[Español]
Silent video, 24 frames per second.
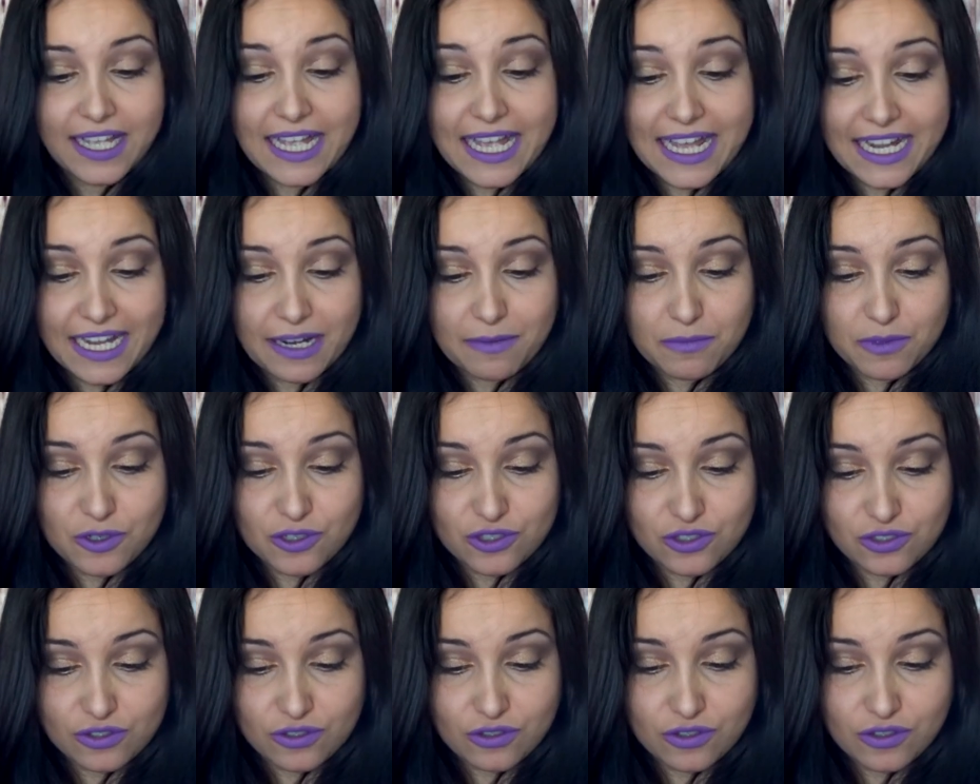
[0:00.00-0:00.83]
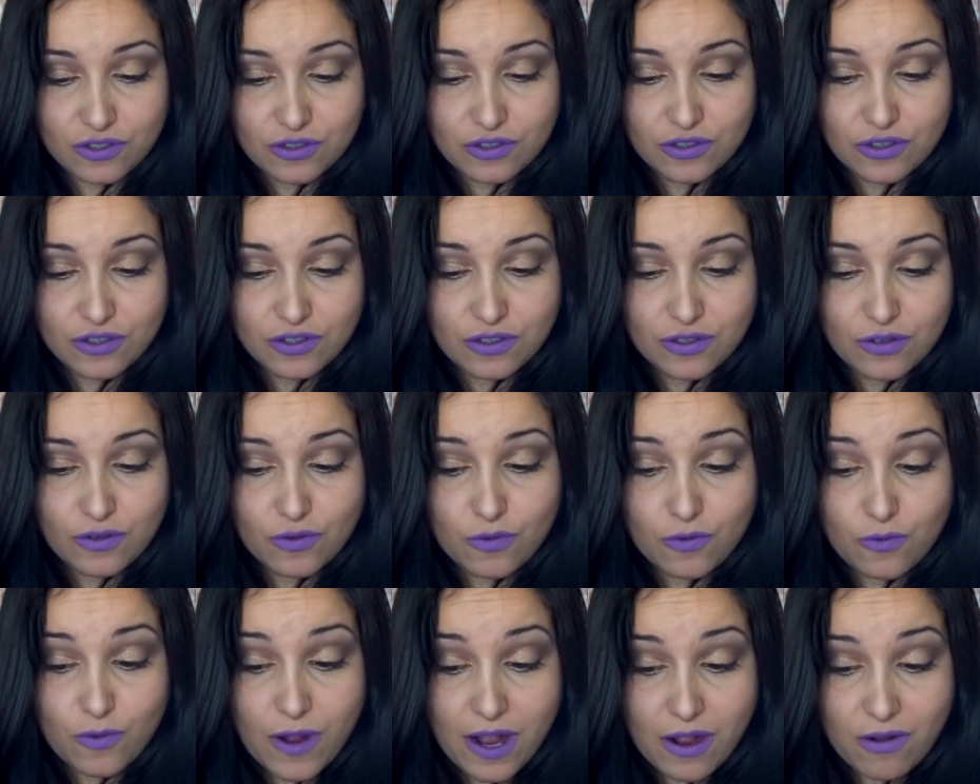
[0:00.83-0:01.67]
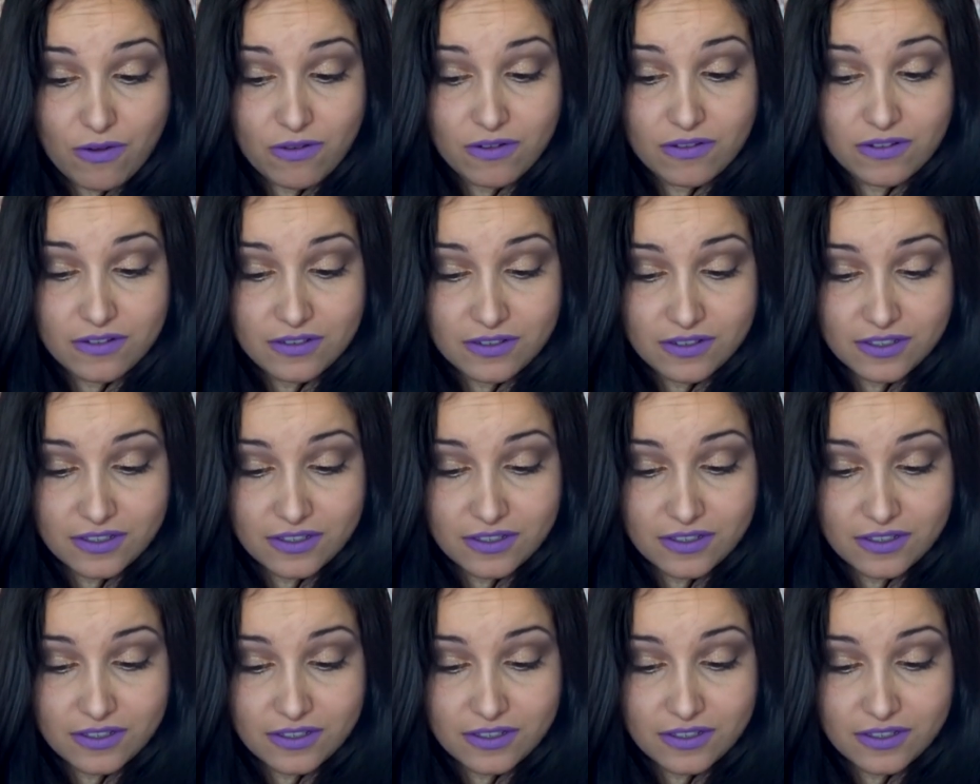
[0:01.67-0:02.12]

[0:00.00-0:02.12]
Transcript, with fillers: cremoso. ¡Wow!